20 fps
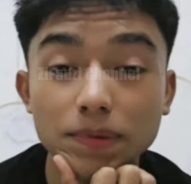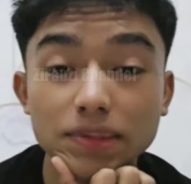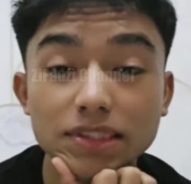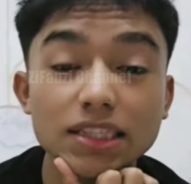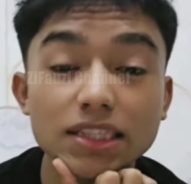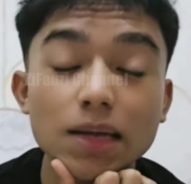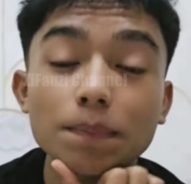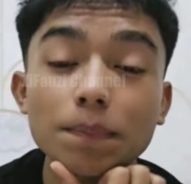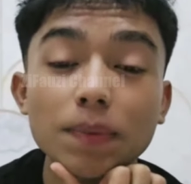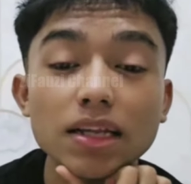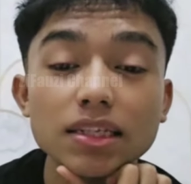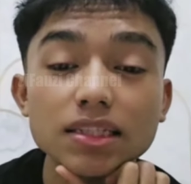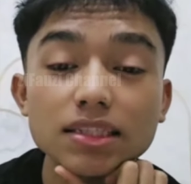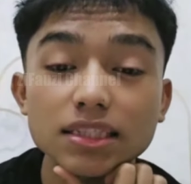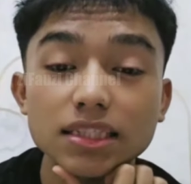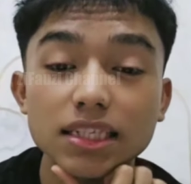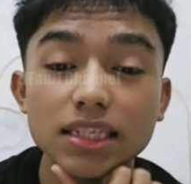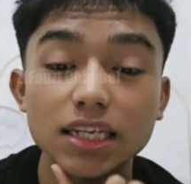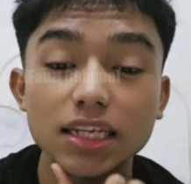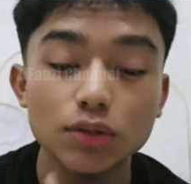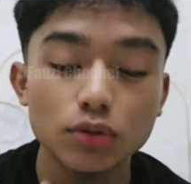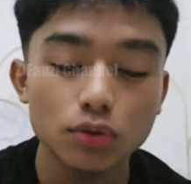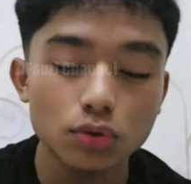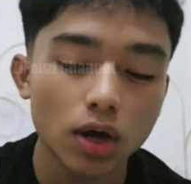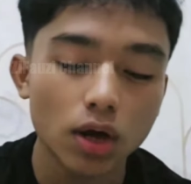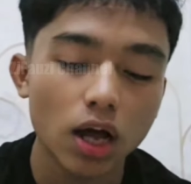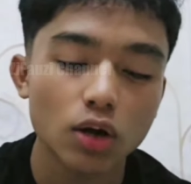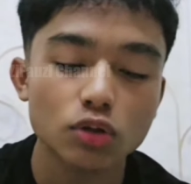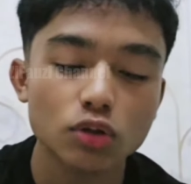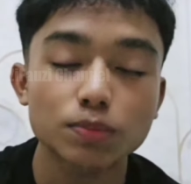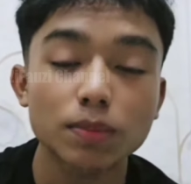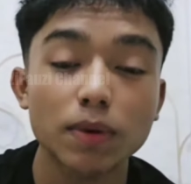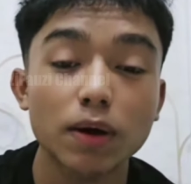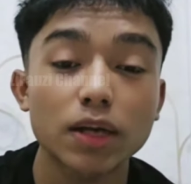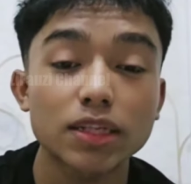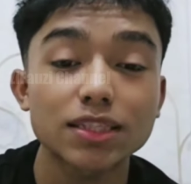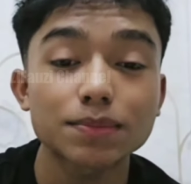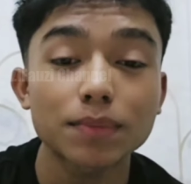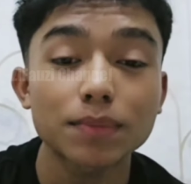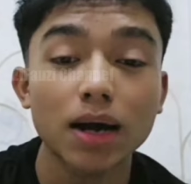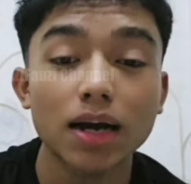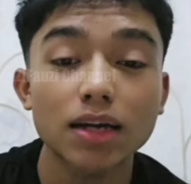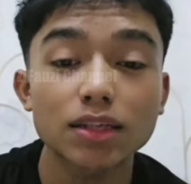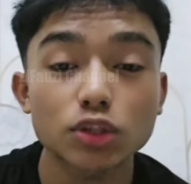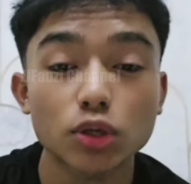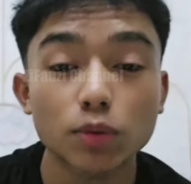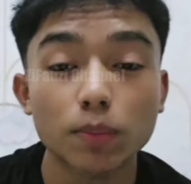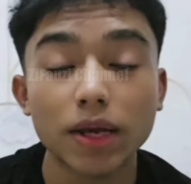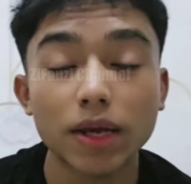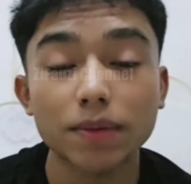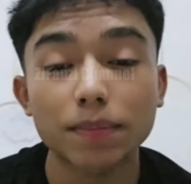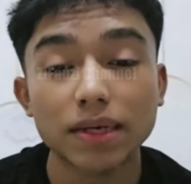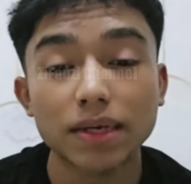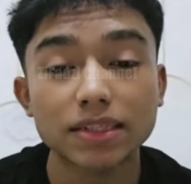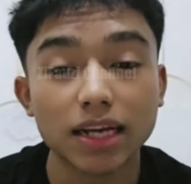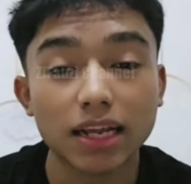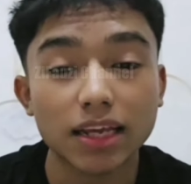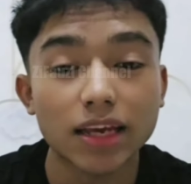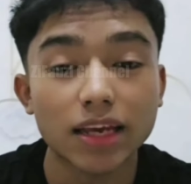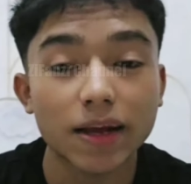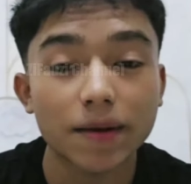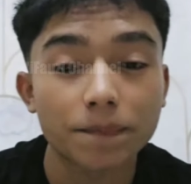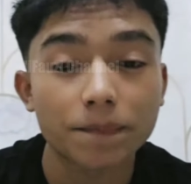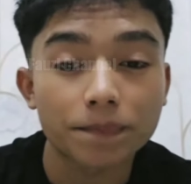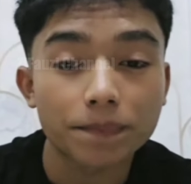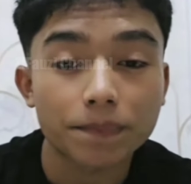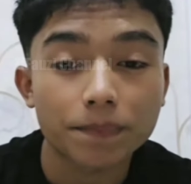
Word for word: Pecinta pedas di sini tuh harus wajib banget cobain basrengnya